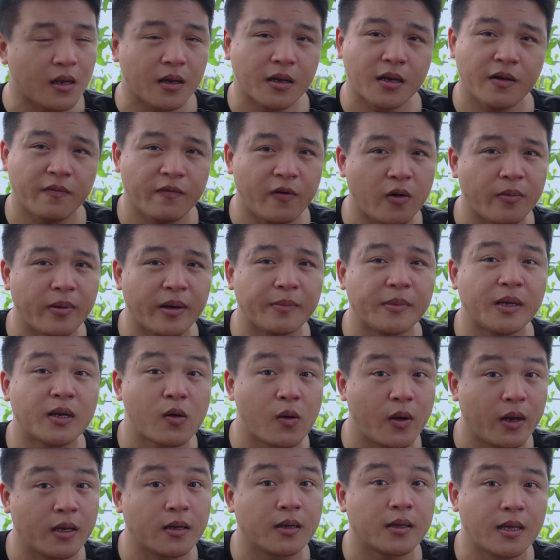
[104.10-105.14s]
cái vỏ bánh bên
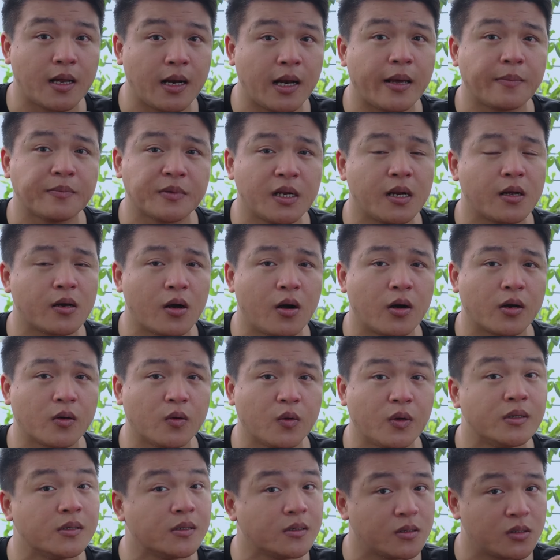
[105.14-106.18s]
ngoài người ta làm rất là ngon
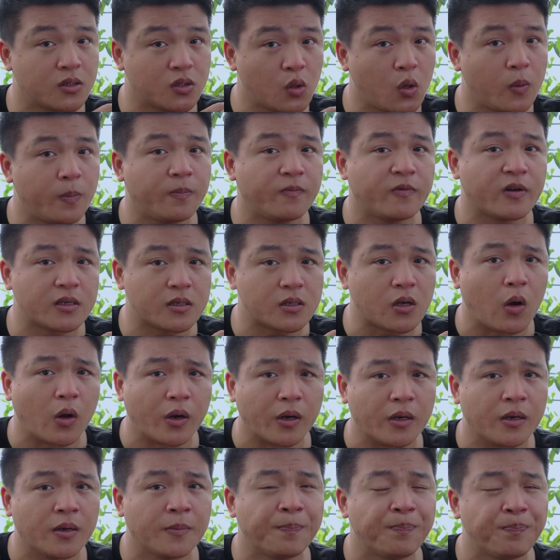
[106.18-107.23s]
luôn xốp và
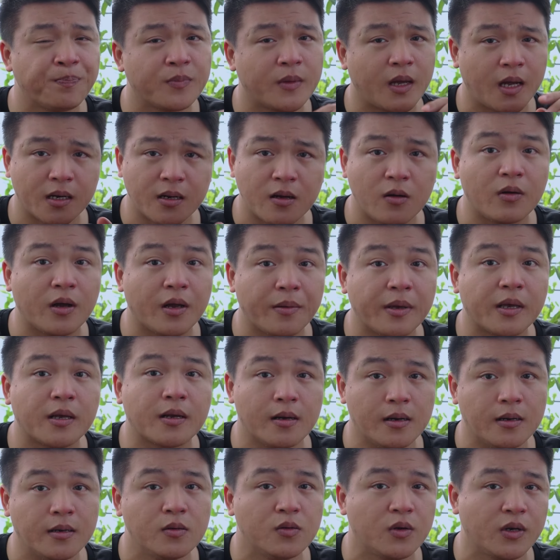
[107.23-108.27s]
giòn ăn không hề bị
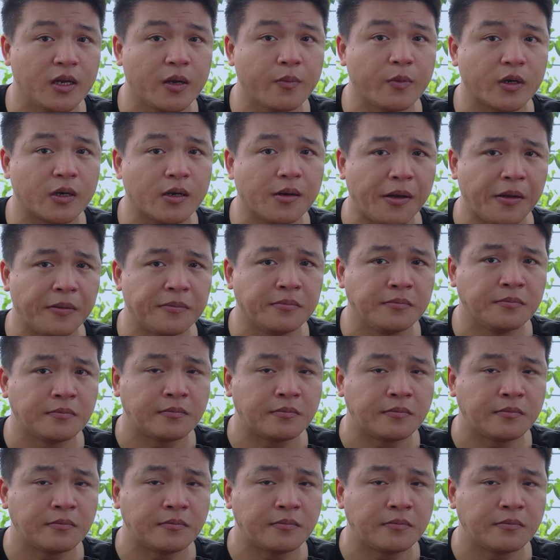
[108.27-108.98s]
cứng luôn nha mọi người